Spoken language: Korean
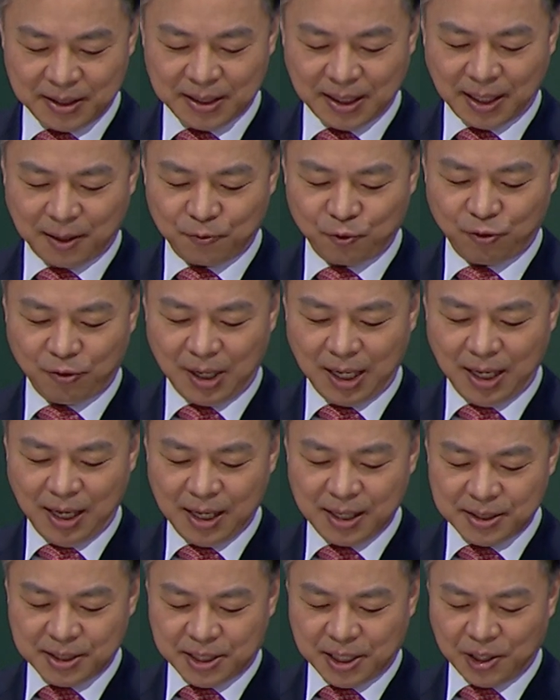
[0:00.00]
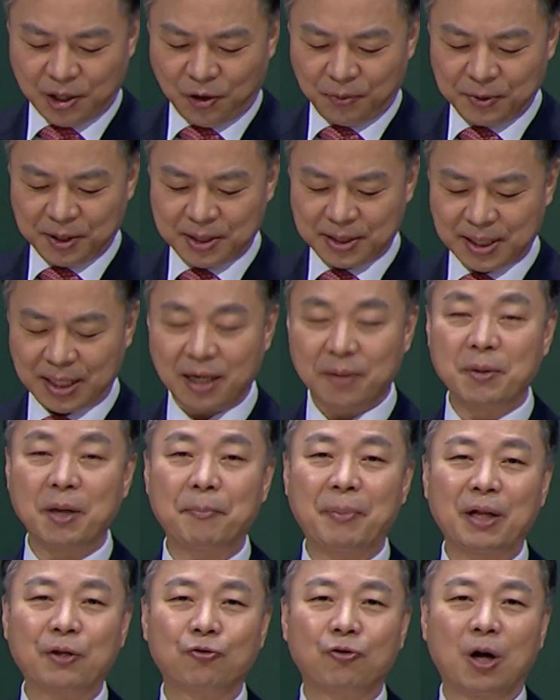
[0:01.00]
사람과 지혜 없는 사람의
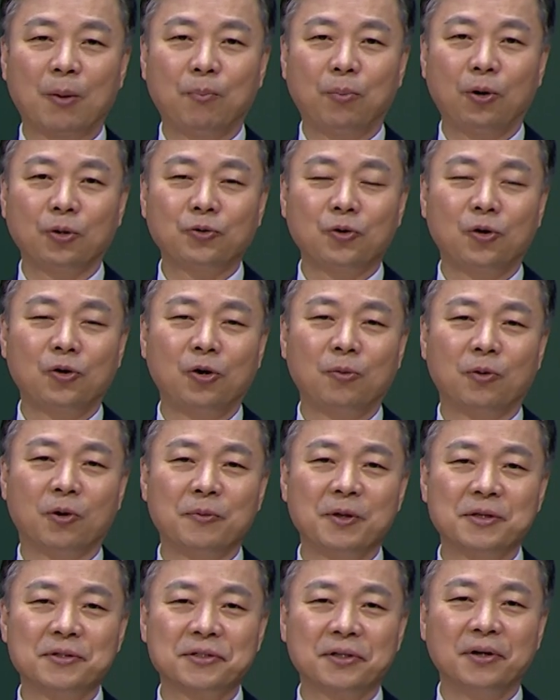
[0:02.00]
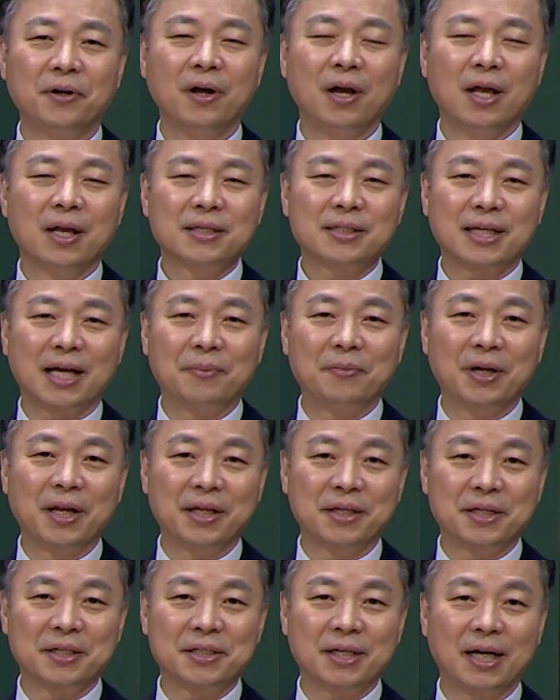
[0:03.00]
밭과 포도원을 보면서 자문의
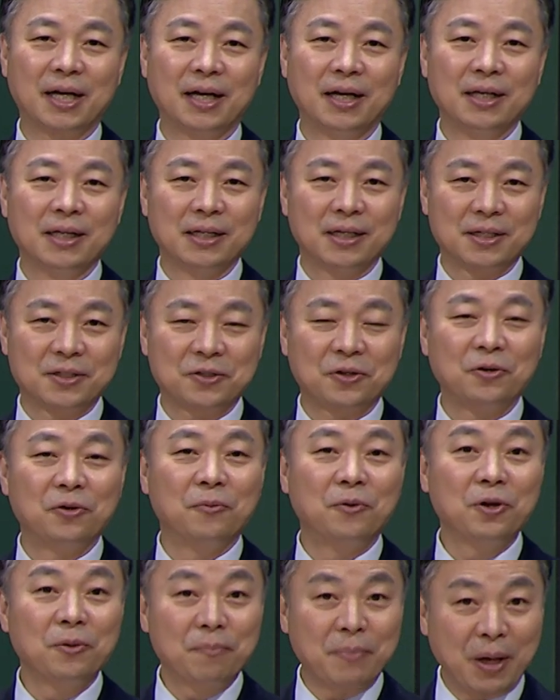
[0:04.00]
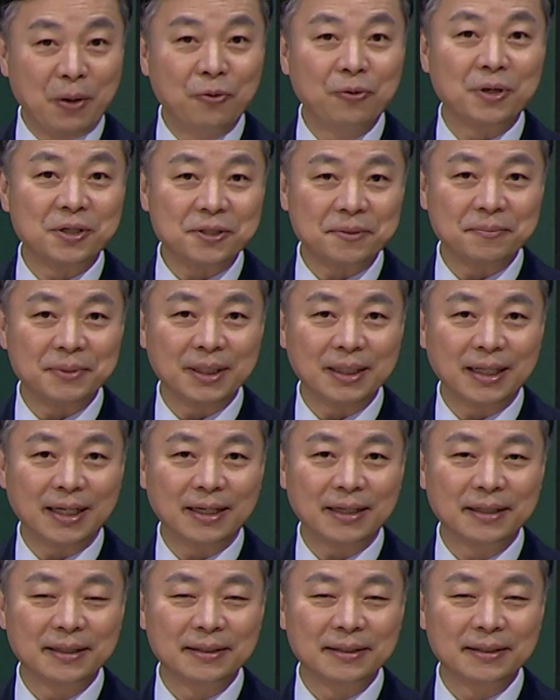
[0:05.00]
기자 솔로몬은 배운 것입니다.